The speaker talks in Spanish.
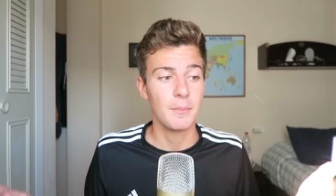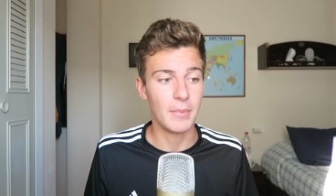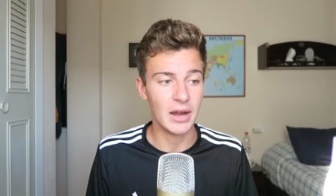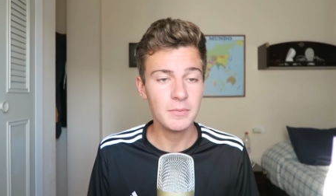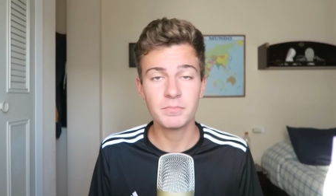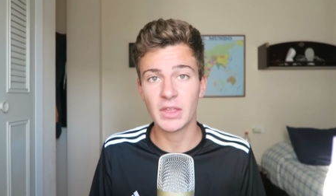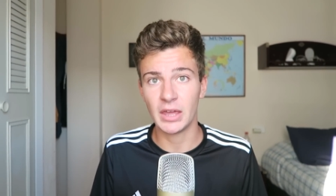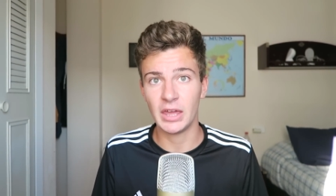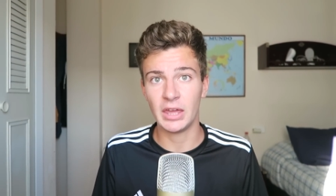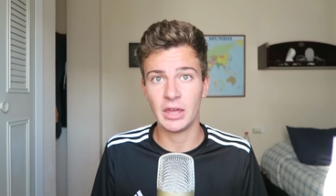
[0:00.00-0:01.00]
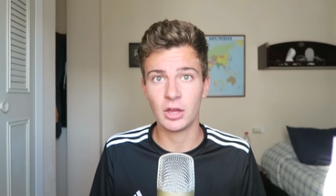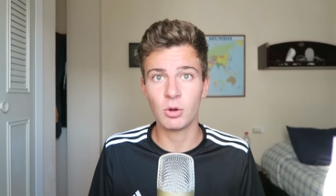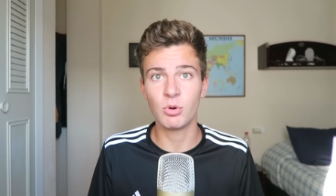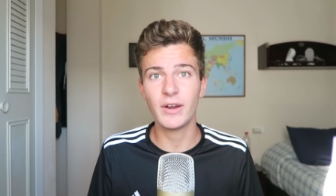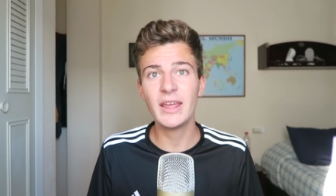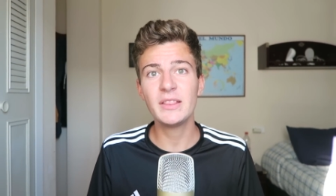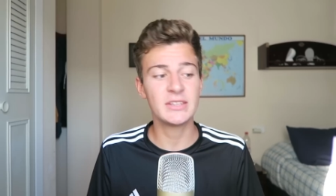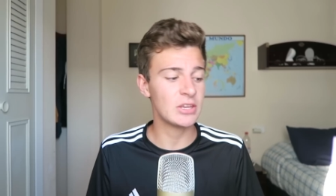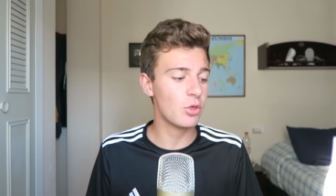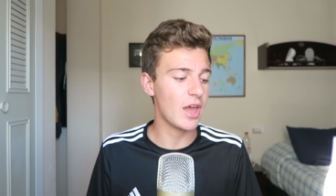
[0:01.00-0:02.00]
¿Vale? Eh, como veréis, el
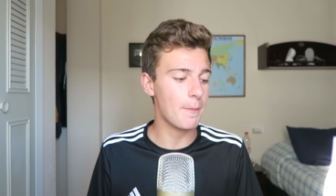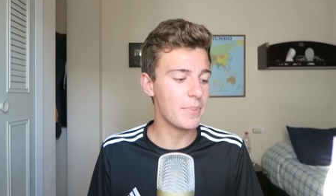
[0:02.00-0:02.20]
diseño de